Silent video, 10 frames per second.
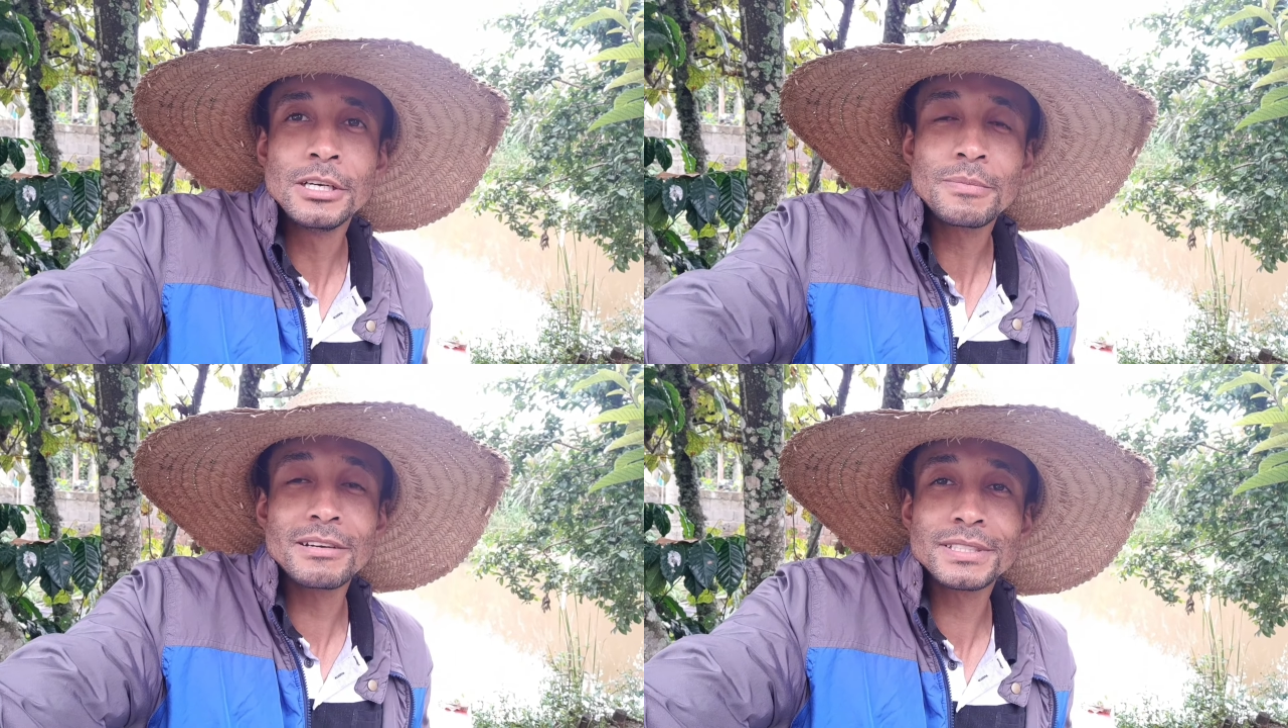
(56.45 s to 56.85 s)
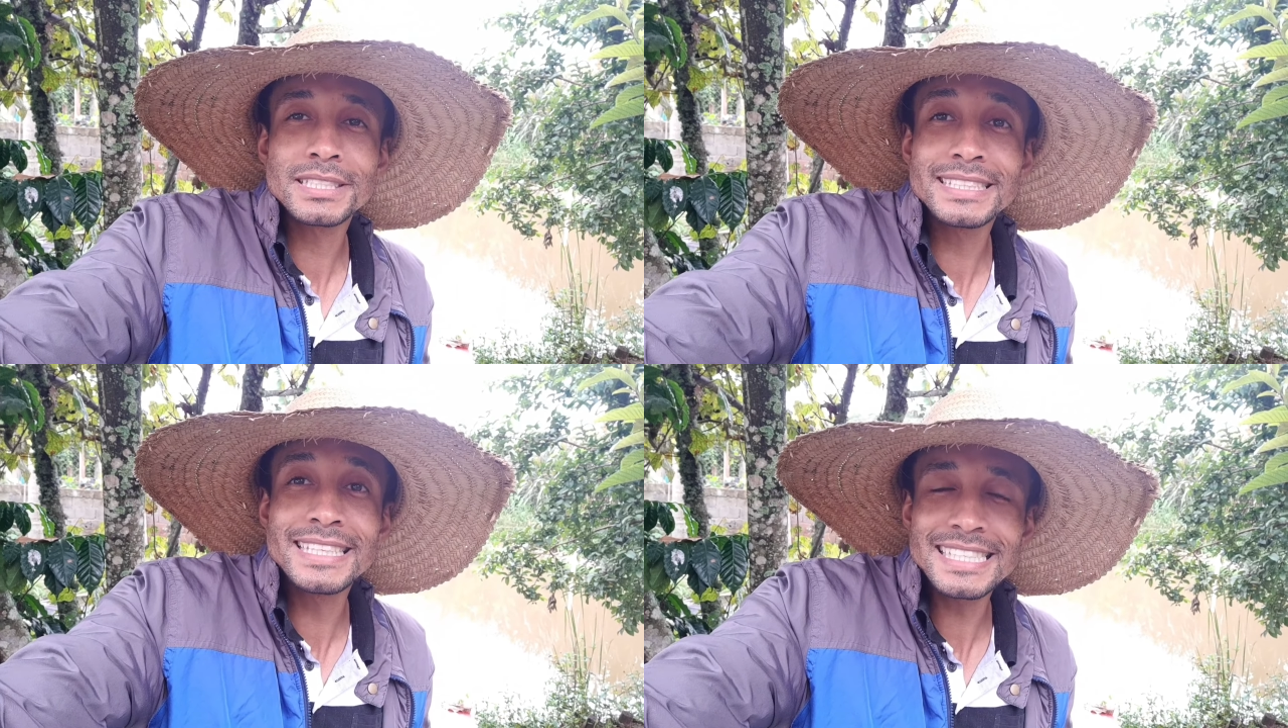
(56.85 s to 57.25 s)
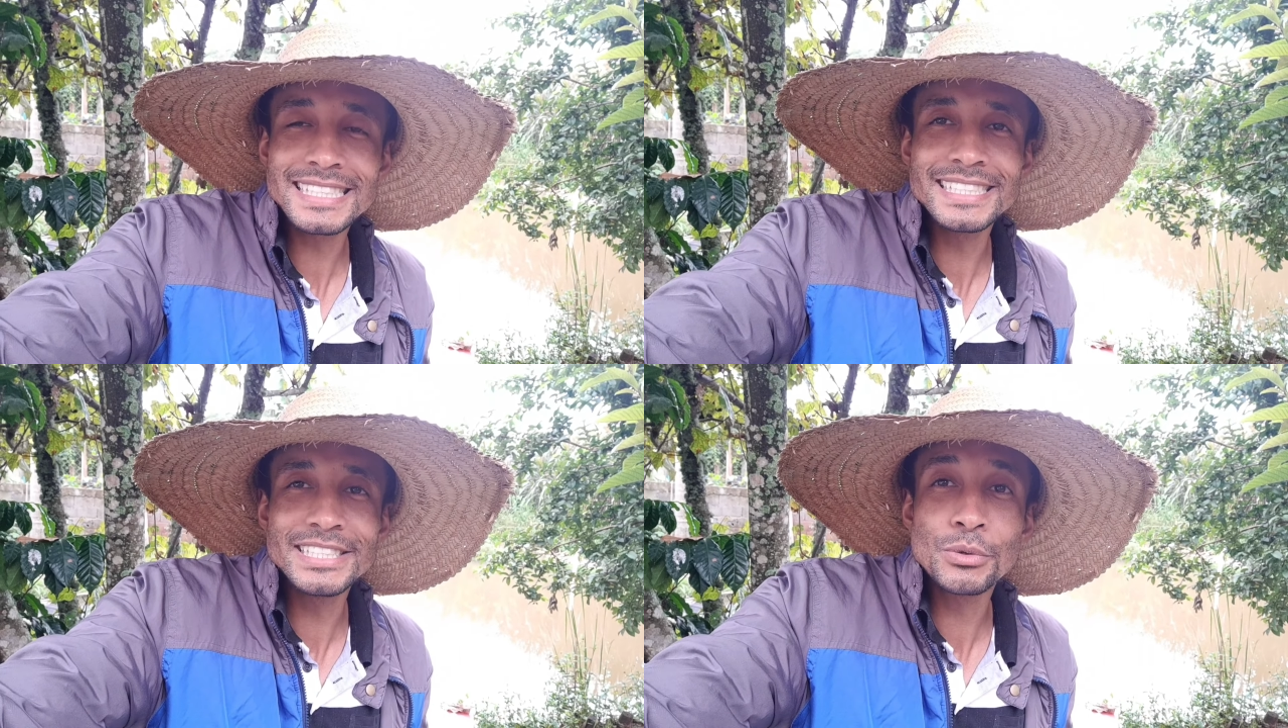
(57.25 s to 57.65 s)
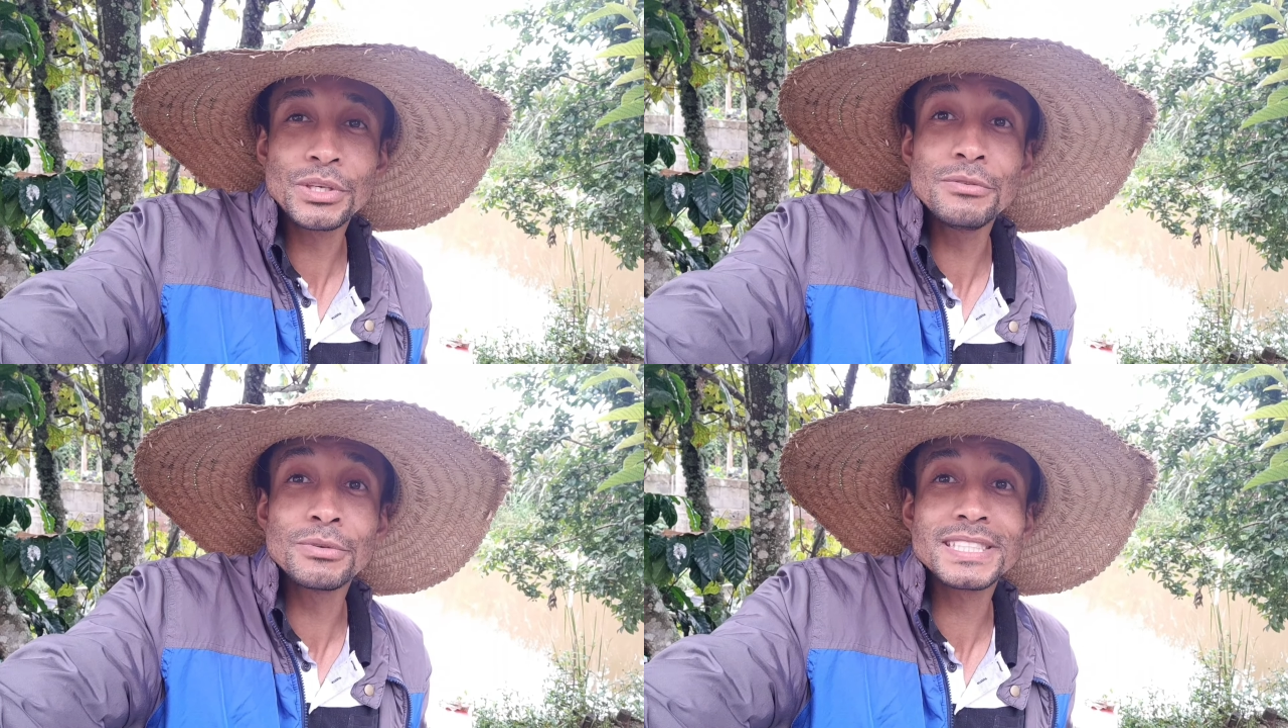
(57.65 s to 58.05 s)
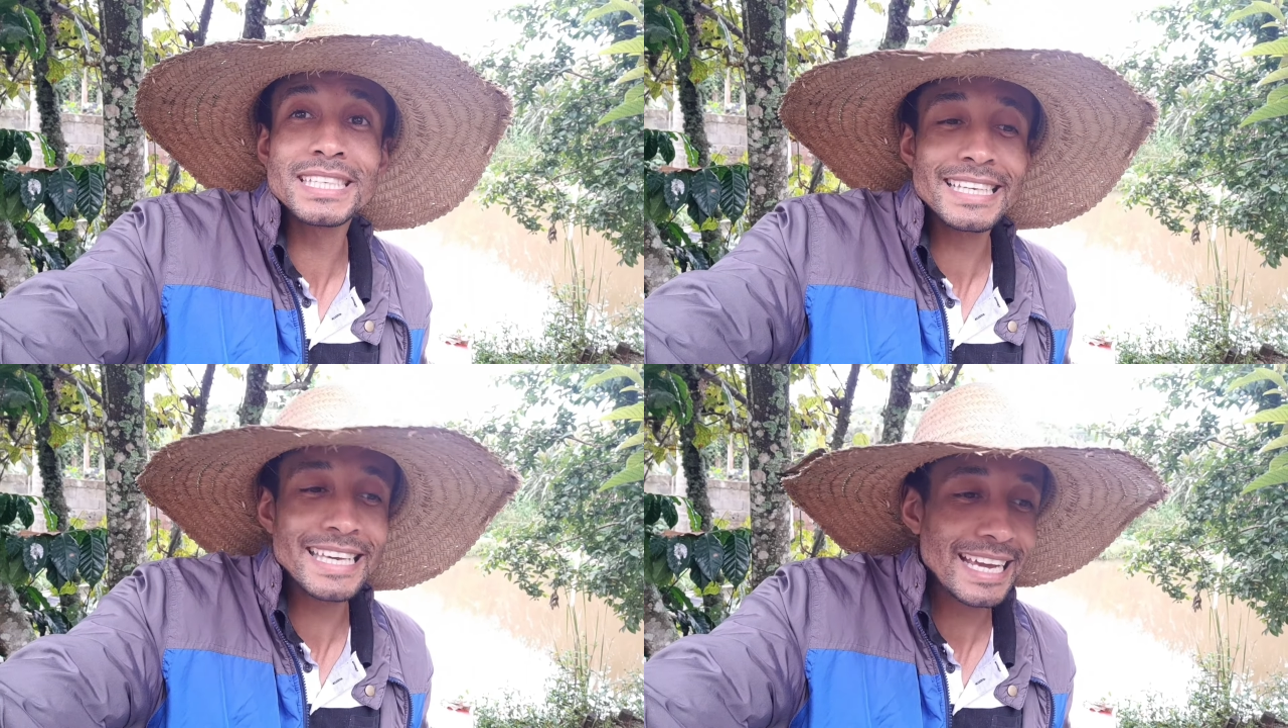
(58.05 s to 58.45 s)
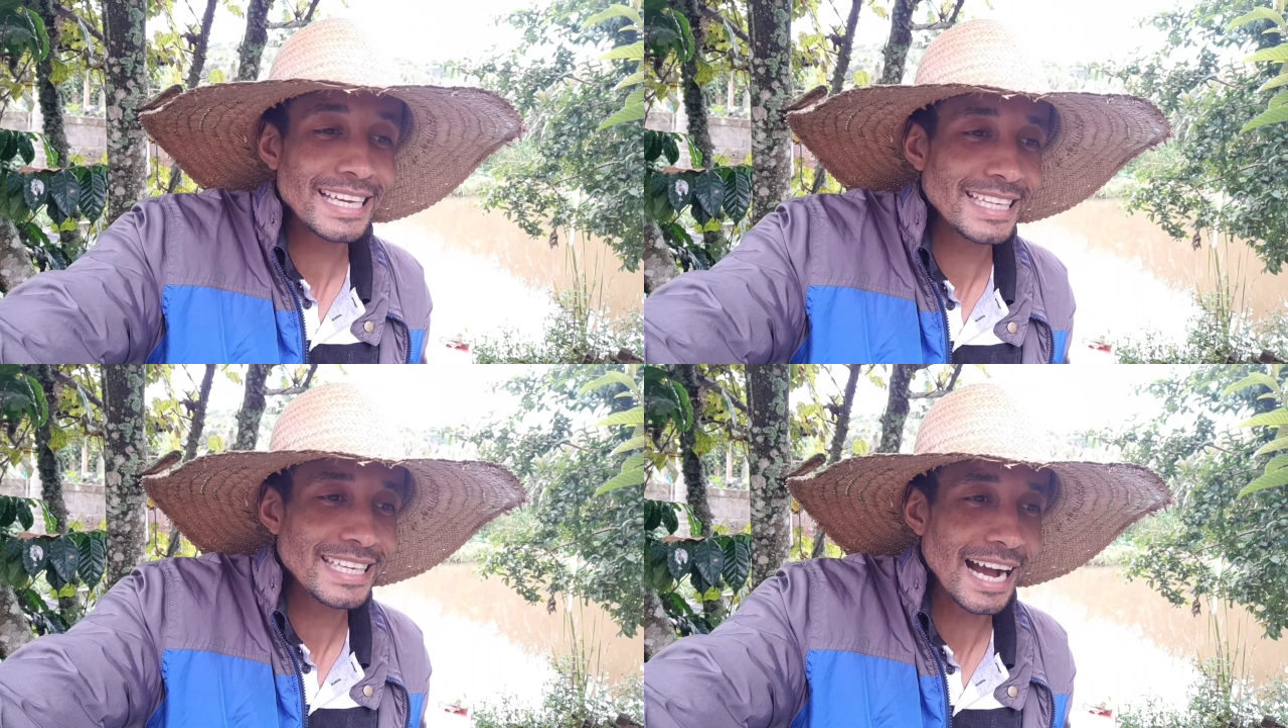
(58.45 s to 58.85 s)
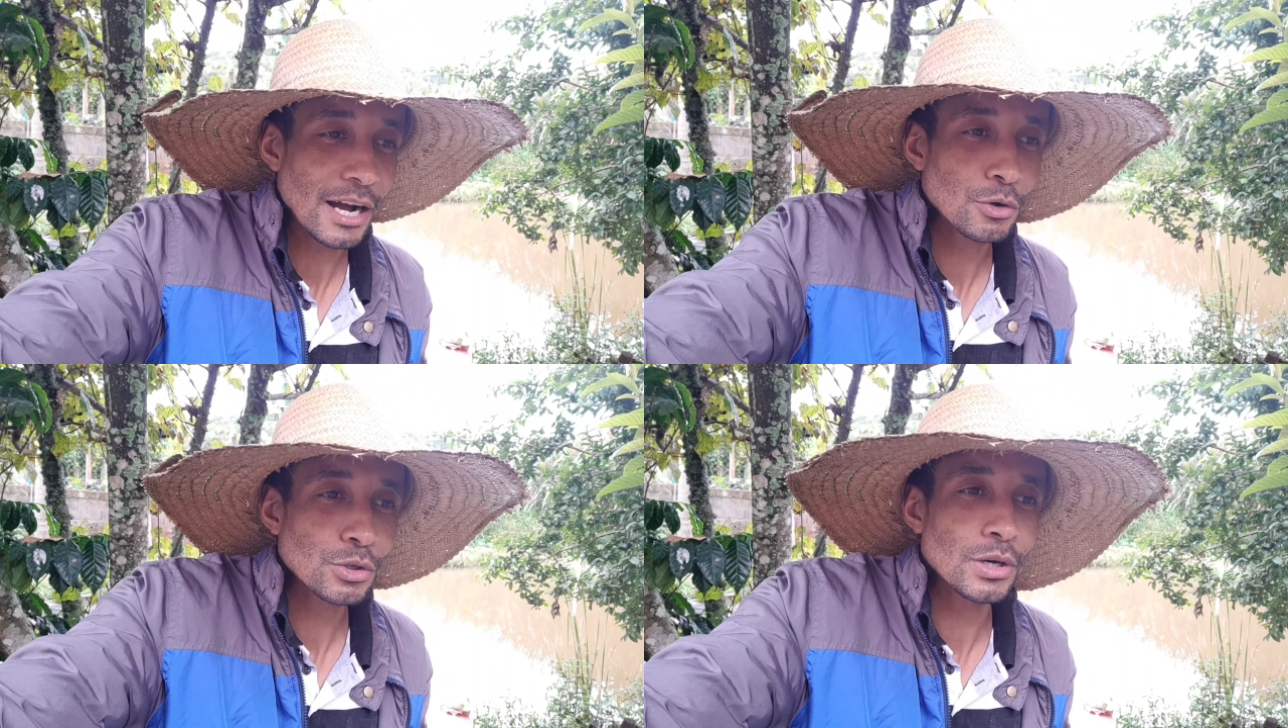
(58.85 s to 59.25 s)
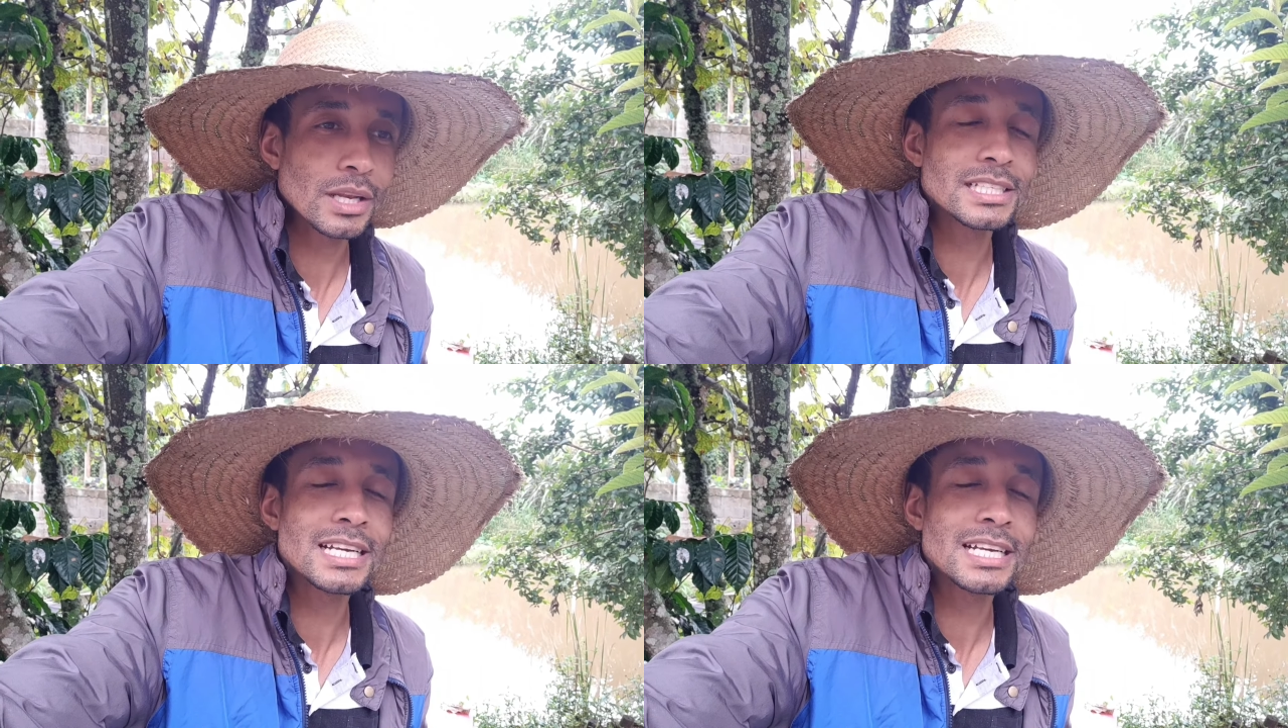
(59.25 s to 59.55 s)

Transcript: para você decidir o que você quer criar, codorna